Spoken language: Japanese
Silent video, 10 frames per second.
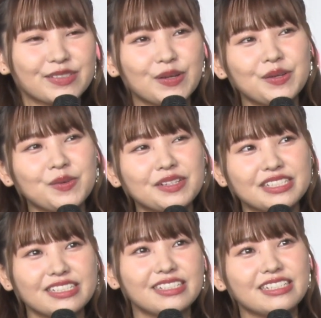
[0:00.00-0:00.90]
それは
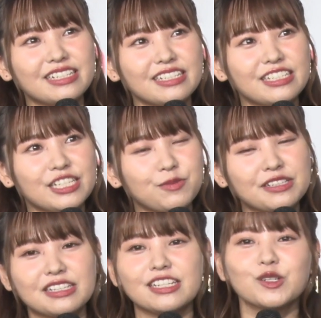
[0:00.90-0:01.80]
全然決
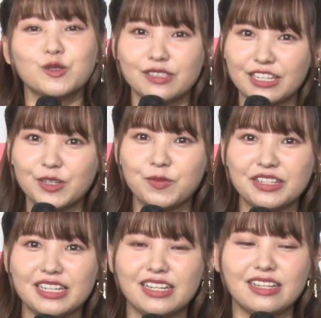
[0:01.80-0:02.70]
まってなくてま
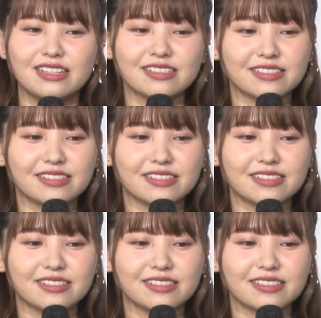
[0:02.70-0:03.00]
だ